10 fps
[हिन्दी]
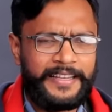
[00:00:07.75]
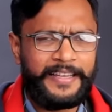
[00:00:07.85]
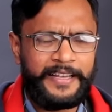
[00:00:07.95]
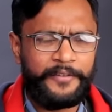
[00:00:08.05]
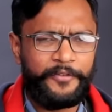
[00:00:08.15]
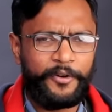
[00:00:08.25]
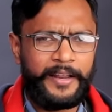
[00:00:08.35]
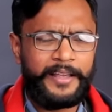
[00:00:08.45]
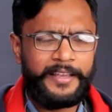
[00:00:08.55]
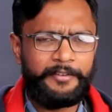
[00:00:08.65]
ये ईयरफोन
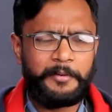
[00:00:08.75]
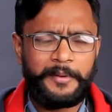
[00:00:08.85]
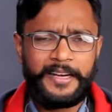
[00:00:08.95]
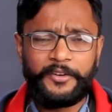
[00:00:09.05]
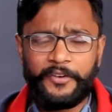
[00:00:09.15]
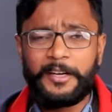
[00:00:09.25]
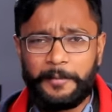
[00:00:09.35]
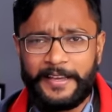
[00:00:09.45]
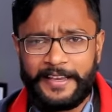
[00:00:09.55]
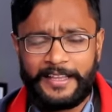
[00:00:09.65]
है इवन मैंने ट्वीट
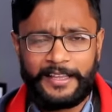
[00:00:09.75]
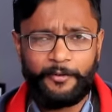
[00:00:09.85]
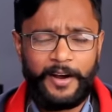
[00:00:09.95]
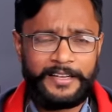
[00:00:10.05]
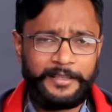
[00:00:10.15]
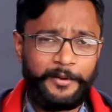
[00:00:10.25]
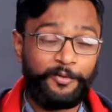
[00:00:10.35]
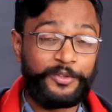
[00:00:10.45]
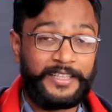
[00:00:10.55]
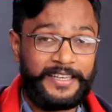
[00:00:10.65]
भी किया था वहाँ से भी
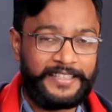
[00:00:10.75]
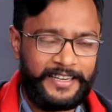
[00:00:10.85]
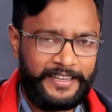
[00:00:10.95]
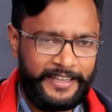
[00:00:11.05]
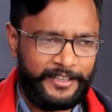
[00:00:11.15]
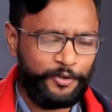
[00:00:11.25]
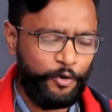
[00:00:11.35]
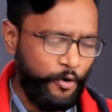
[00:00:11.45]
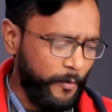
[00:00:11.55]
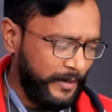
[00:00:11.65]
कुछ सजेशन लिए जो
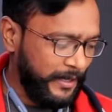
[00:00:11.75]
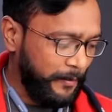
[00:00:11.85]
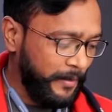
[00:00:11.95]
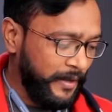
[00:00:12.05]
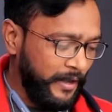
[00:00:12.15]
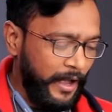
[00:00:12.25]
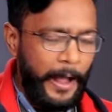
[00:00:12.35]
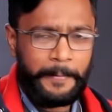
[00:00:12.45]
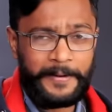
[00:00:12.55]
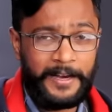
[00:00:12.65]
मतलब
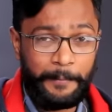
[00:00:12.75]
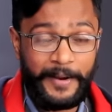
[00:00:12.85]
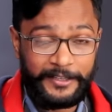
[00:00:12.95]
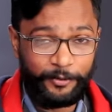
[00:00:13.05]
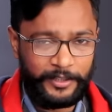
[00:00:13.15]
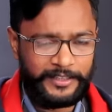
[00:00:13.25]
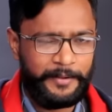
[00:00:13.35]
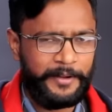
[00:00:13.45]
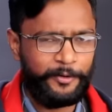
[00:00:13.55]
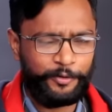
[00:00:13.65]
आपके लिए बेस्ट हो सकते
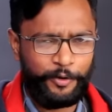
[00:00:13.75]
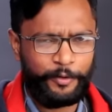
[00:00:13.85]
हैं मैंने उसको